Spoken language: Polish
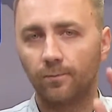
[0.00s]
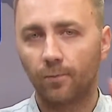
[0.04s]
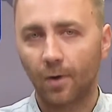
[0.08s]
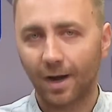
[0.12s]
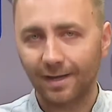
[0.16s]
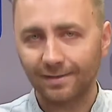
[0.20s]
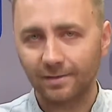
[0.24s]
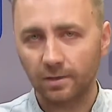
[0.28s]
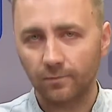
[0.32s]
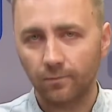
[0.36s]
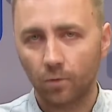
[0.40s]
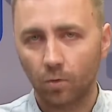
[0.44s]

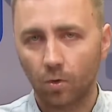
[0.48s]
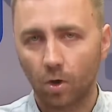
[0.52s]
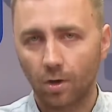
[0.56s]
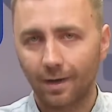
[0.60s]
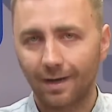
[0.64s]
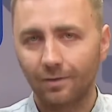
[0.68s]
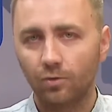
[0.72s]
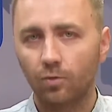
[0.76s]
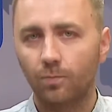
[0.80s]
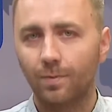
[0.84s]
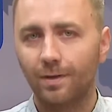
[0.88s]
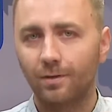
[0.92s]
władze
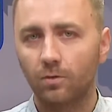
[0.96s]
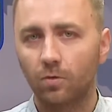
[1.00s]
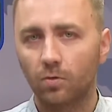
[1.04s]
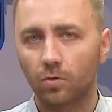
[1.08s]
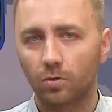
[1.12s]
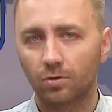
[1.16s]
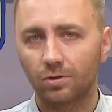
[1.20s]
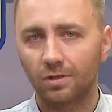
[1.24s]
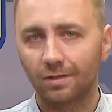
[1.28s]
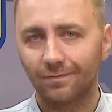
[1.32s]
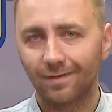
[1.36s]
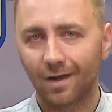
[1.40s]
Wołgogradu
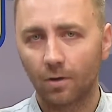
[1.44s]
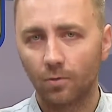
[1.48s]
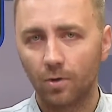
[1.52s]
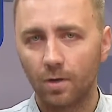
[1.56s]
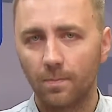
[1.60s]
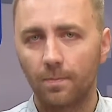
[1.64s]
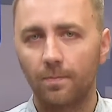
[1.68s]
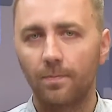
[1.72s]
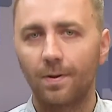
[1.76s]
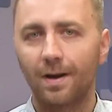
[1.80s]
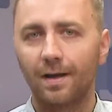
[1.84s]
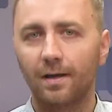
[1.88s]
będą
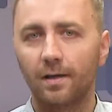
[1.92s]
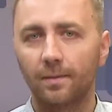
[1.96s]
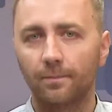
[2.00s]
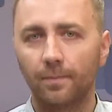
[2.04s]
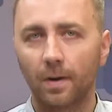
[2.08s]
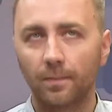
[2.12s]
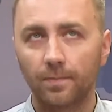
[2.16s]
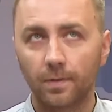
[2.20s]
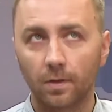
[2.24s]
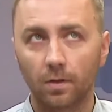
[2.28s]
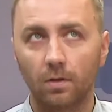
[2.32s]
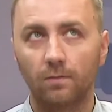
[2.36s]
rozdawały e,
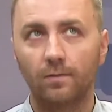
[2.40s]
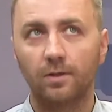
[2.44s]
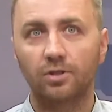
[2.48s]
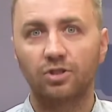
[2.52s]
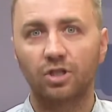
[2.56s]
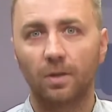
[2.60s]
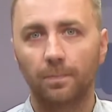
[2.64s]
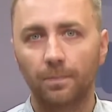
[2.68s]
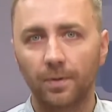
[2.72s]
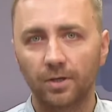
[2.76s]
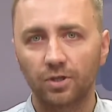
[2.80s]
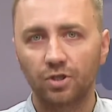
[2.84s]

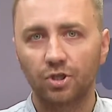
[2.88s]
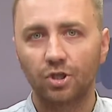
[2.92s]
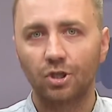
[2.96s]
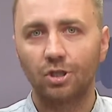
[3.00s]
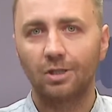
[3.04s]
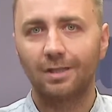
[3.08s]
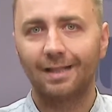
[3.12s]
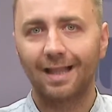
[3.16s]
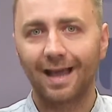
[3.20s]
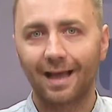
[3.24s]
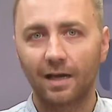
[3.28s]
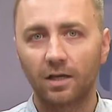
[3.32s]
papierowe
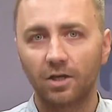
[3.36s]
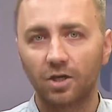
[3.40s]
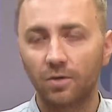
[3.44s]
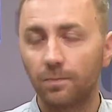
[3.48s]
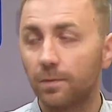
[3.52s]
czapeczki dla